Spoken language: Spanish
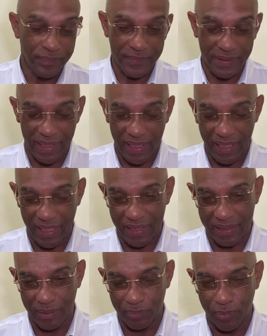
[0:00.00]
de la
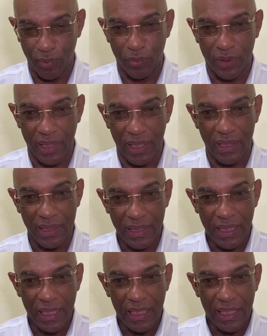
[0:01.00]
República.
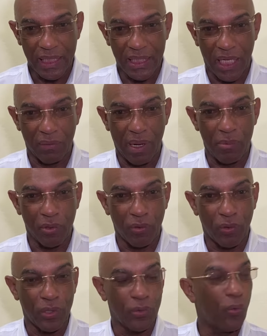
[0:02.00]
Y ahora vamos
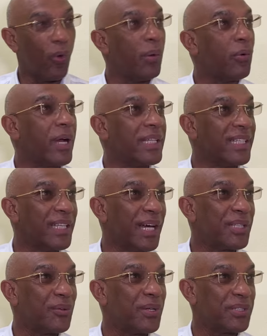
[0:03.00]
con el nuevo
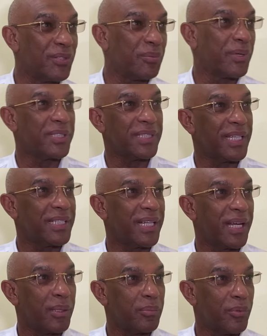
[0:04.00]
candidato del señor presidente
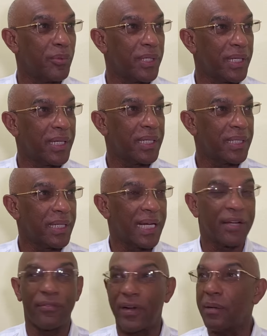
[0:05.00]
de la República,
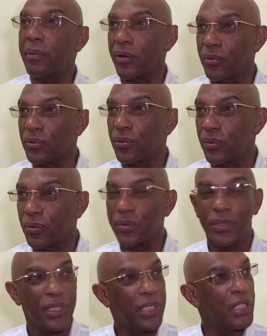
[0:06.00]
Rafael Barón Dulú.
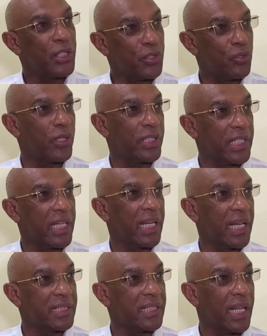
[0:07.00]
Cholitín.
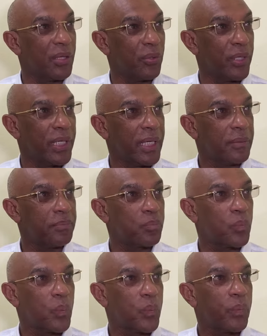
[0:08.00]
¿Cómo están los números
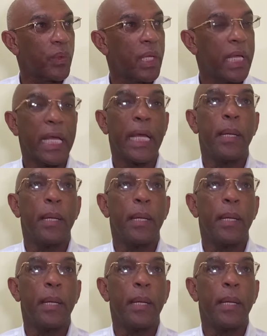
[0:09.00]
de Cholitín?